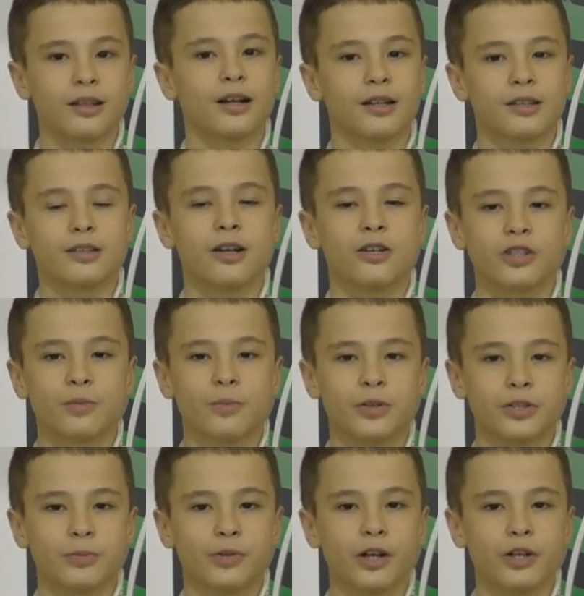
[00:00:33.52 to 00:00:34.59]
Tak, z każdym
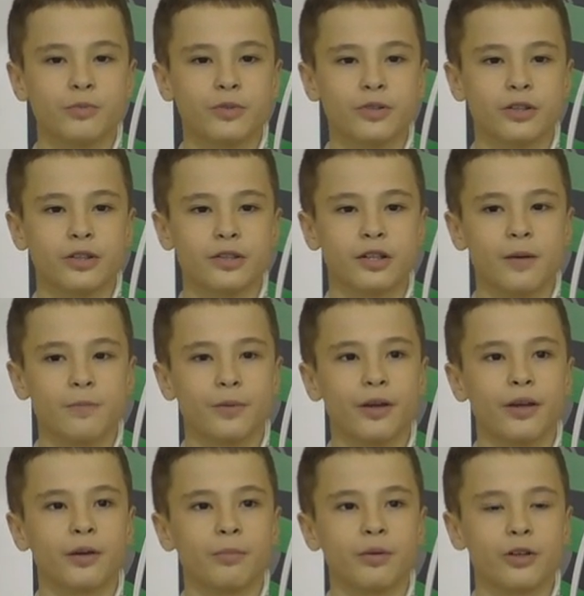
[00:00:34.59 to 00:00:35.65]
meczem graliśmy coraz
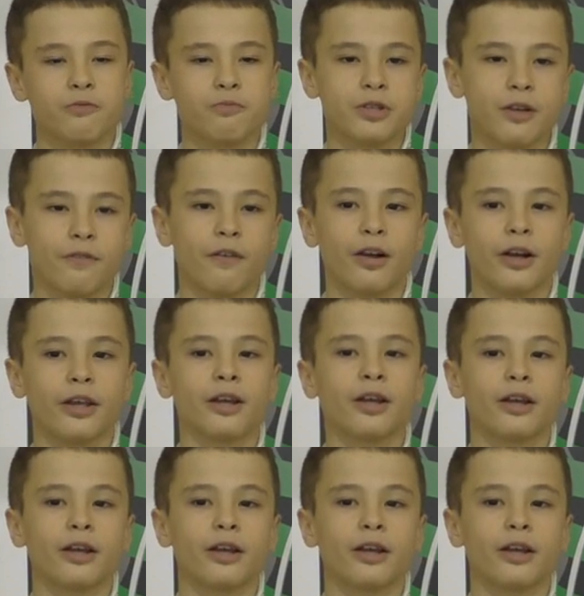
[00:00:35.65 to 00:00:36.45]
lepiej i byliśmy na fali.